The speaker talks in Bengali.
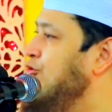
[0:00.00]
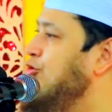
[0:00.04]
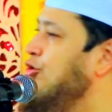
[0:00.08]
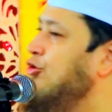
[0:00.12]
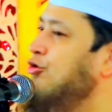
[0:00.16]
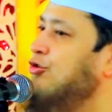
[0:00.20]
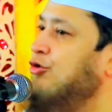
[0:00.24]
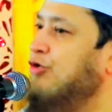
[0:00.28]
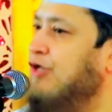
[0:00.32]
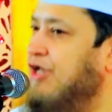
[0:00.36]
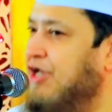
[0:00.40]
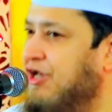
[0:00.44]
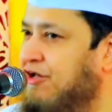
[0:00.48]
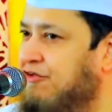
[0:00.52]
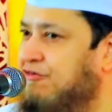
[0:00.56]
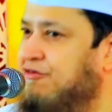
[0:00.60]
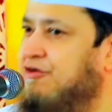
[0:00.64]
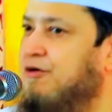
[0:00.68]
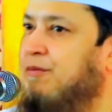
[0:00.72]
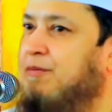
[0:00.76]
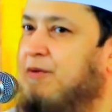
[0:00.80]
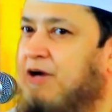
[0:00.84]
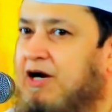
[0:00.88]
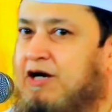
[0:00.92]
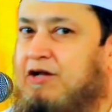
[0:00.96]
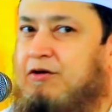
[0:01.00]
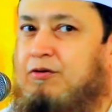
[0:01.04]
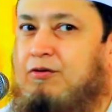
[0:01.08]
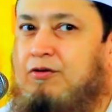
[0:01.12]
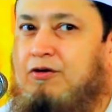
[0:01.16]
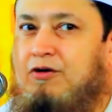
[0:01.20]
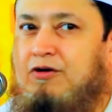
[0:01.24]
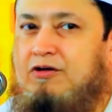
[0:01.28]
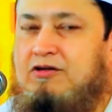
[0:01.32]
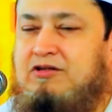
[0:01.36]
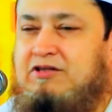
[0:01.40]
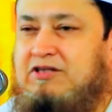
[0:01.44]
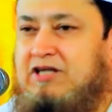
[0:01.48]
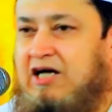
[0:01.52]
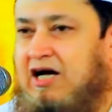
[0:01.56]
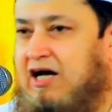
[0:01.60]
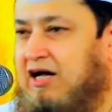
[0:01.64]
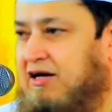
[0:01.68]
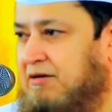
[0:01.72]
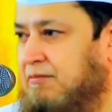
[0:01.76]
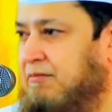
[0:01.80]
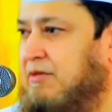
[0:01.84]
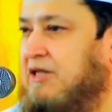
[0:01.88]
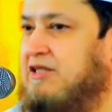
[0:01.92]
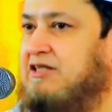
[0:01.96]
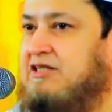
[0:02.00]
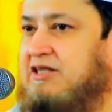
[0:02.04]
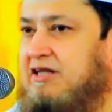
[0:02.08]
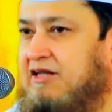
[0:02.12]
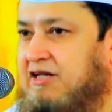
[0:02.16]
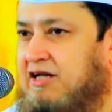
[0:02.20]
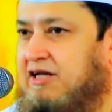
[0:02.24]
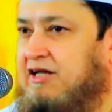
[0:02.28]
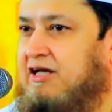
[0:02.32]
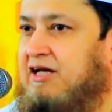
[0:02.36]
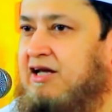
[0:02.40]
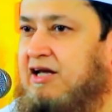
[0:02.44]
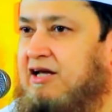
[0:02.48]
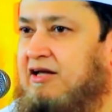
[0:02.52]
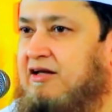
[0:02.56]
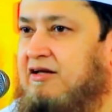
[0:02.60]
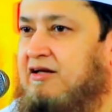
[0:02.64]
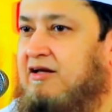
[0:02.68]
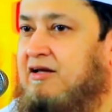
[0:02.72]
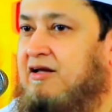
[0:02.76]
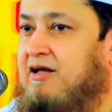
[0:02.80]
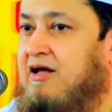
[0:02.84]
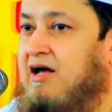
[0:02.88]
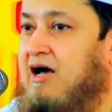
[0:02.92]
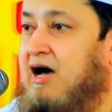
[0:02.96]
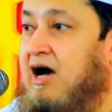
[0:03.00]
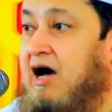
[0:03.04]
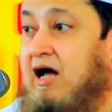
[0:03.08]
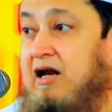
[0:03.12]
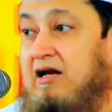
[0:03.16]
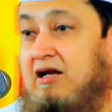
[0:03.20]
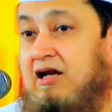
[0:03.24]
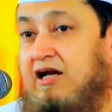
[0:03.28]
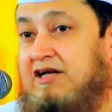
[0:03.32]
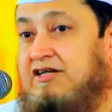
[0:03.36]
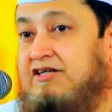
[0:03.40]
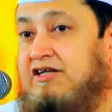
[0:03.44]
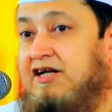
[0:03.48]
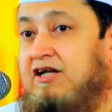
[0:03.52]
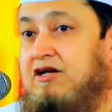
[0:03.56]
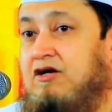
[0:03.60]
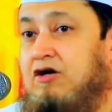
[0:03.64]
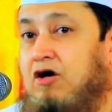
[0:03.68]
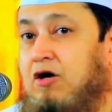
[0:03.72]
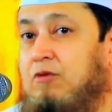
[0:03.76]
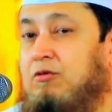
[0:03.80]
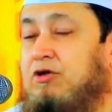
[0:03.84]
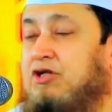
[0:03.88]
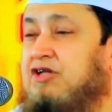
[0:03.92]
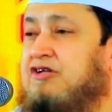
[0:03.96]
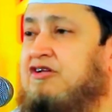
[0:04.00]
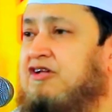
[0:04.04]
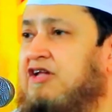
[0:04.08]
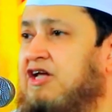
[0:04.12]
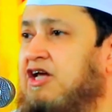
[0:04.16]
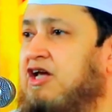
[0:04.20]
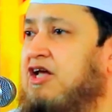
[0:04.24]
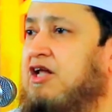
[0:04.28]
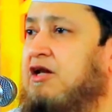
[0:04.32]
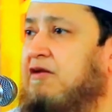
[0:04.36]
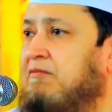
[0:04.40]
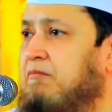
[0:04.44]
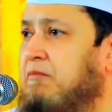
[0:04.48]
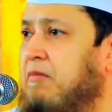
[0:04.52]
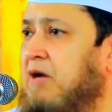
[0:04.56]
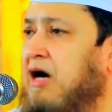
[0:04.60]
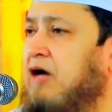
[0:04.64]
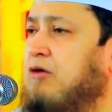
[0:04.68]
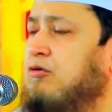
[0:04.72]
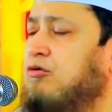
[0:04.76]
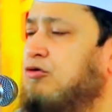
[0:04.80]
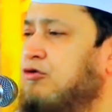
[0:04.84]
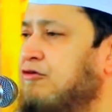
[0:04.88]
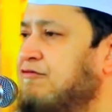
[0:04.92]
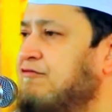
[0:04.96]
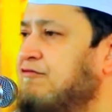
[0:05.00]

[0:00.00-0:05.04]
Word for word: যতই হিংস্র প্রাণী হোক তার বাচ্চাদেরকে আল্লাহর সেই রহমত দিন মানুষ